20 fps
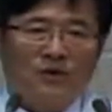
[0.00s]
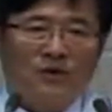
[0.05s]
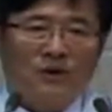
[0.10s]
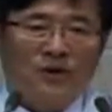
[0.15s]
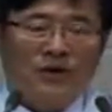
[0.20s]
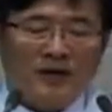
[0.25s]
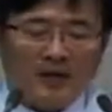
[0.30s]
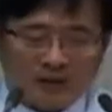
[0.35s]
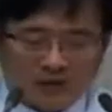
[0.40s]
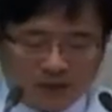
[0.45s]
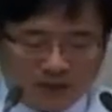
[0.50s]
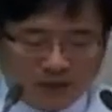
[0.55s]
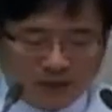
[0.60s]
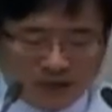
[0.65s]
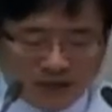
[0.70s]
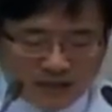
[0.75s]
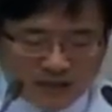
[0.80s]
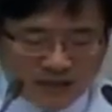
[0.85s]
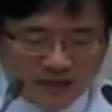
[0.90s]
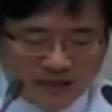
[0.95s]
하나님
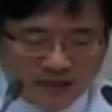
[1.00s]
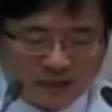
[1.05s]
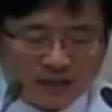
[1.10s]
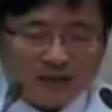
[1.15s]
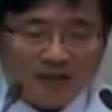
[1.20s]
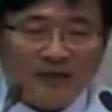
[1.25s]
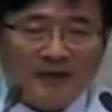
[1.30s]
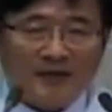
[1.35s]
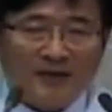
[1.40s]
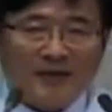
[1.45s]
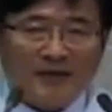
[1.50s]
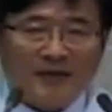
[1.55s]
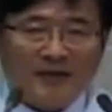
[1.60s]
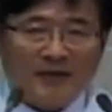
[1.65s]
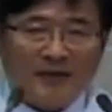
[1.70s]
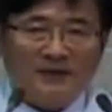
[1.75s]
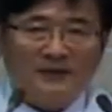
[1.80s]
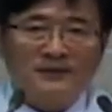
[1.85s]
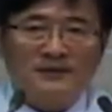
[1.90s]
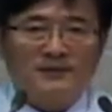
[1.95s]
아닌
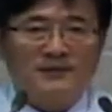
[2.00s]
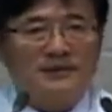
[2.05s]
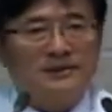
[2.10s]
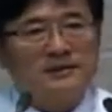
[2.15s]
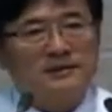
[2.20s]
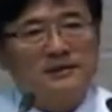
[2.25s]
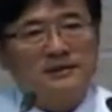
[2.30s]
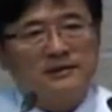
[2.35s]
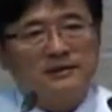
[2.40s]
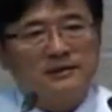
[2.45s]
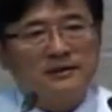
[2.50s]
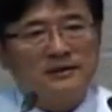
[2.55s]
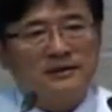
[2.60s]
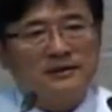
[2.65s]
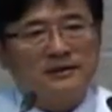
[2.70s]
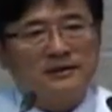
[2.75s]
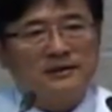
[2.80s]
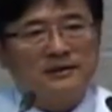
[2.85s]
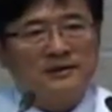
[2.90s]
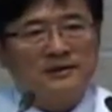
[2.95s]
다른 신들을
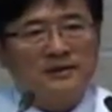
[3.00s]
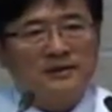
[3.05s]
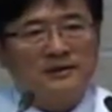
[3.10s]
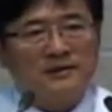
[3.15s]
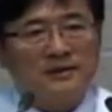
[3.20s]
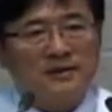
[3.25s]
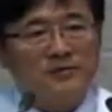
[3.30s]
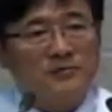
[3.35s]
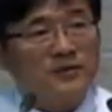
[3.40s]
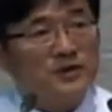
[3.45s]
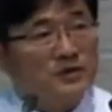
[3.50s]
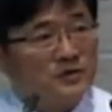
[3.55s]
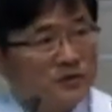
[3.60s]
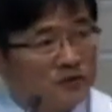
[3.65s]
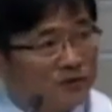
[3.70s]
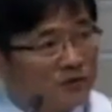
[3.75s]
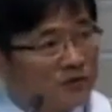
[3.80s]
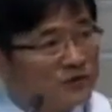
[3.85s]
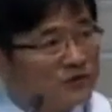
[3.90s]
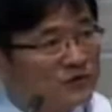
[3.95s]
함께
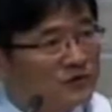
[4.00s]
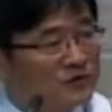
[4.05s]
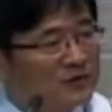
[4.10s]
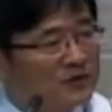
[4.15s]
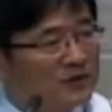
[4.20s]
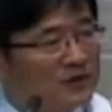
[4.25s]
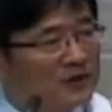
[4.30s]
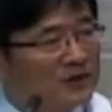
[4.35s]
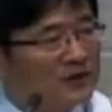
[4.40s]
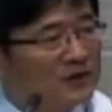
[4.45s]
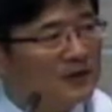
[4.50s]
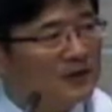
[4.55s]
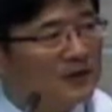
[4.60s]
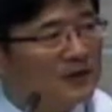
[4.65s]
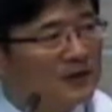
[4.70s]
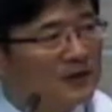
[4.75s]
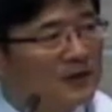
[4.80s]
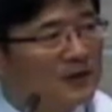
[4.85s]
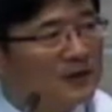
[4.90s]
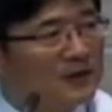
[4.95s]
섬겼습니다.
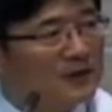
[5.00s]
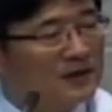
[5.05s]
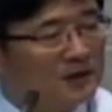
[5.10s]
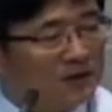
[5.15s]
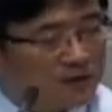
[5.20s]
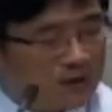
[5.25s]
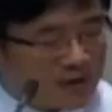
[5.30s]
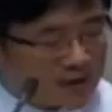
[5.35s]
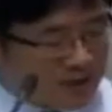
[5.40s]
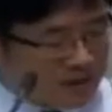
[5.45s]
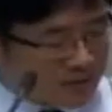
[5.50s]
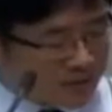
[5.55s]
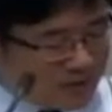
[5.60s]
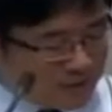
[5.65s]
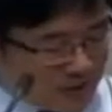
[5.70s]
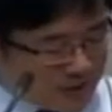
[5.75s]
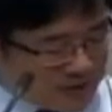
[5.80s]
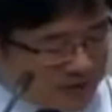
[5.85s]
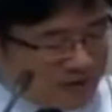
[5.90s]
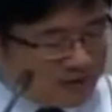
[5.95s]
그리고 하나님의
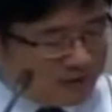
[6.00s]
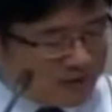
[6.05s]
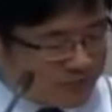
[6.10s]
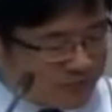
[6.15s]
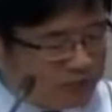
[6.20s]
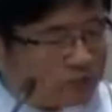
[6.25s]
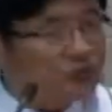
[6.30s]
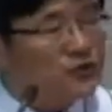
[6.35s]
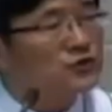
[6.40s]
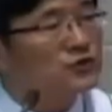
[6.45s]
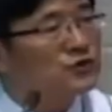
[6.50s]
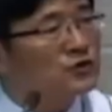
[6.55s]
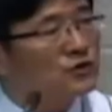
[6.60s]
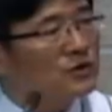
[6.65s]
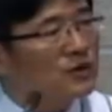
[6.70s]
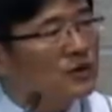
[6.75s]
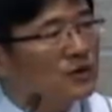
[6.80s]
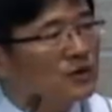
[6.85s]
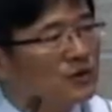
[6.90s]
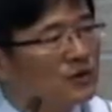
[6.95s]
말씀에
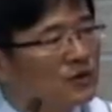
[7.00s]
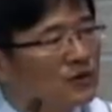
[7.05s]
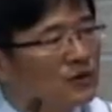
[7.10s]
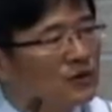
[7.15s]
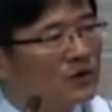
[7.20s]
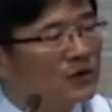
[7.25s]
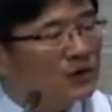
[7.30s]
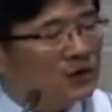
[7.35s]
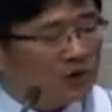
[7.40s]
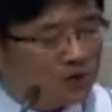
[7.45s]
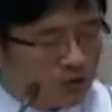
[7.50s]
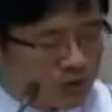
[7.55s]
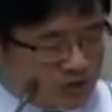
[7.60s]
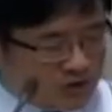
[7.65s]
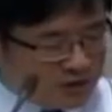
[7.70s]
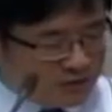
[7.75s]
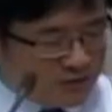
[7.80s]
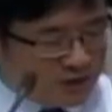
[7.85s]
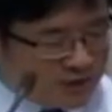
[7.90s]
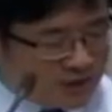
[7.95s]
불순종하고
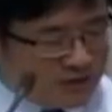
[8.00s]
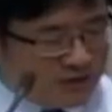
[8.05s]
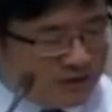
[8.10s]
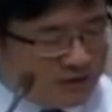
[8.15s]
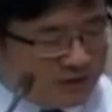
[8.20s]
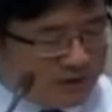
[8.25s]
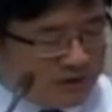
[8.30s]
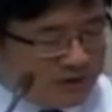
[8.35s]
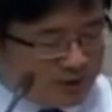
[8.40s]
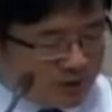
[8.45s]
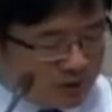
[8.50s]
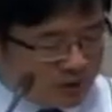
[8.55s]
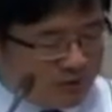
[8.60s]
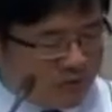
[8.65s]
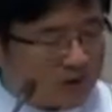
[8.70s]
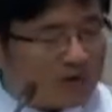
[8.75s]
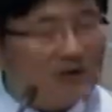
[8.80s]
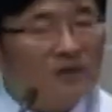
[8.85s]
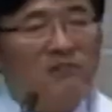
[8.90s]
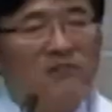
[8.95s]
욕심에 이끌려서
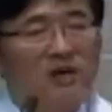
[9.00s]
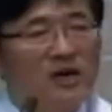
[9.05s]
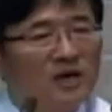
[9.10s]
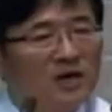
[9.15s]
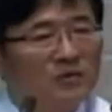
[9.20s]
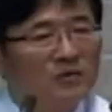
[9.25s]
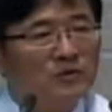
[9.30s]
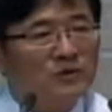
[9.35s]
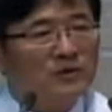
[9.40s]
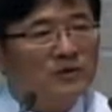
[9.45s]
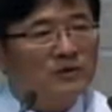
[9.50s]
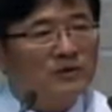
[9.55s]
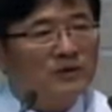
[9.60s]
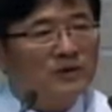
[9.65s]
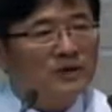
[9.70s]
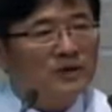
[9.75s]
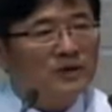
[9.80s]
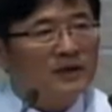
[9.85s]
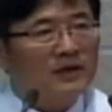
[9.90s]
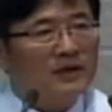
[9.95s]
교만한 마음으로
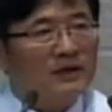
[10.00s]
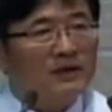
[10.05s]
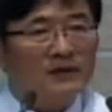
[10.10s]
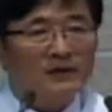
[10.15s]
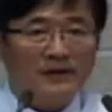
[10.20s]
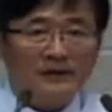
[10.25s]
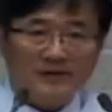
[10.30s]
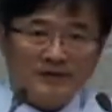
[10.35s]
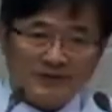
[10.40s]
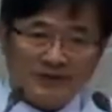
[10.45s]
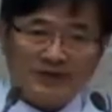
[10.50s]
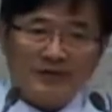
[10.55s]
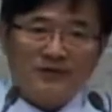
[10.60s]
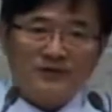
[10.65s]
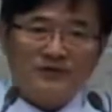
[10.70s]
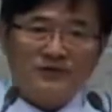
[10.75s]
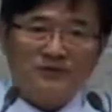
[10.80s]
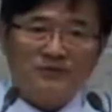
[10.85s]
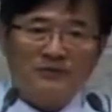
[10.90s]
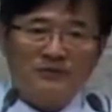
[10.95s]
그렇게
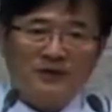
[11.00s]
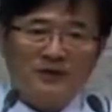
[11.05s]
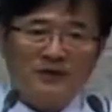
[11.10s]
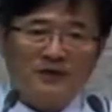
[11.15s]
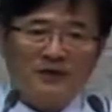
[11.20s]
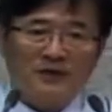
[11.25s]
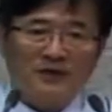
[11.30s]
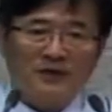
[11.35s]
살았습니다.